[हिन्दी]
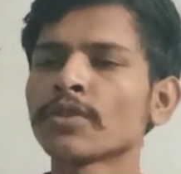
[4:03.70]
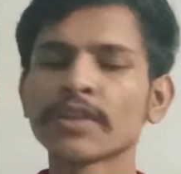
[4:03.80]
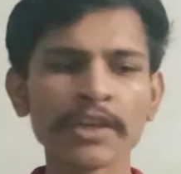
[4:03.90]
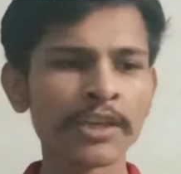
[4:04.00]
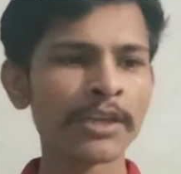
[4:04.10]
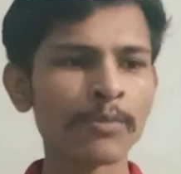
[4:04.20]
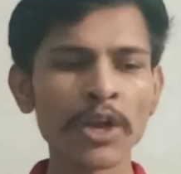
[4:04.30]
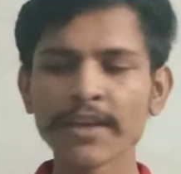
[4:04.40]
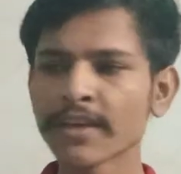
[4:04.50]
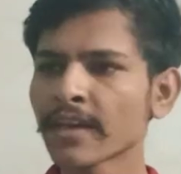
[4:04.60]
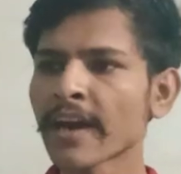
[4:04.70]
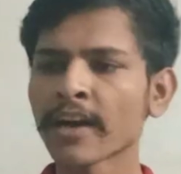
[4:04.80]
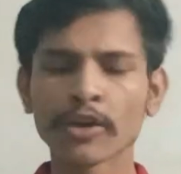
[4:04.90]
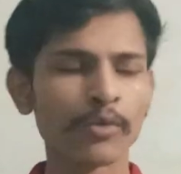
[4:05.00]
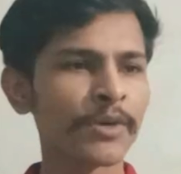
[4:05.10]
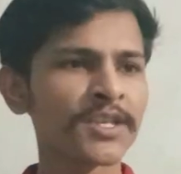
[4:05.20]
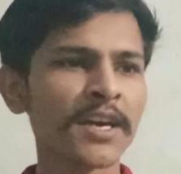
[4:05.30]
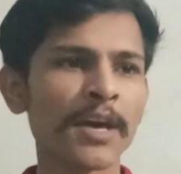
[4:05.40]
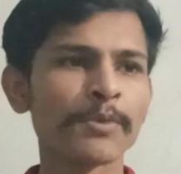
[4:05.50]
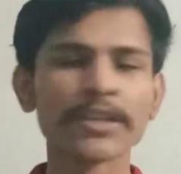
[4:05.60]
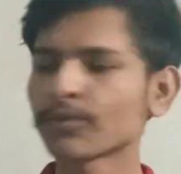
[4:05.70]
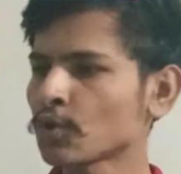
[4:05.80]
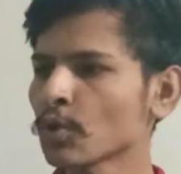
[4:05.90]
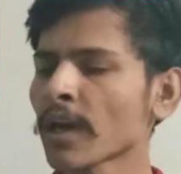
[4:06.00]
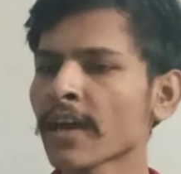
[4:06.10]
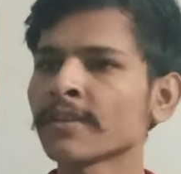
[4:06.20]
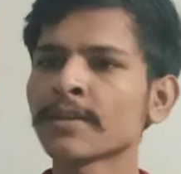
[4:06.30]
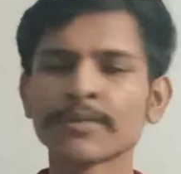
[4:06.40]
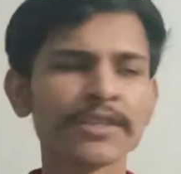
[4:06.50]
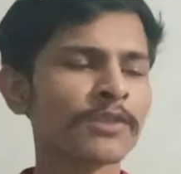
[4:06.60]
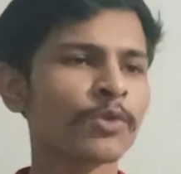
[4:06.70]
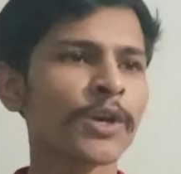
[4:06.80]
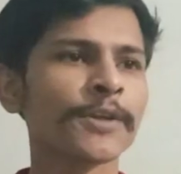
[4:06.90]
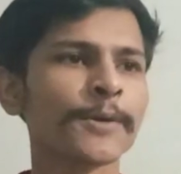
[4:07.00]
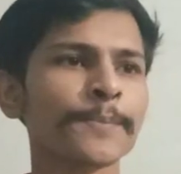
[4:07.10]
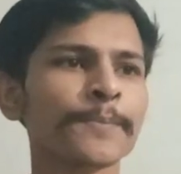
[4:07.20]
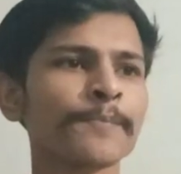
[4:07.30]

शेरनी ने बोला ये क्या कर रहे हो बच्चा है अभी तक छोटा है समझता थोड़ा ही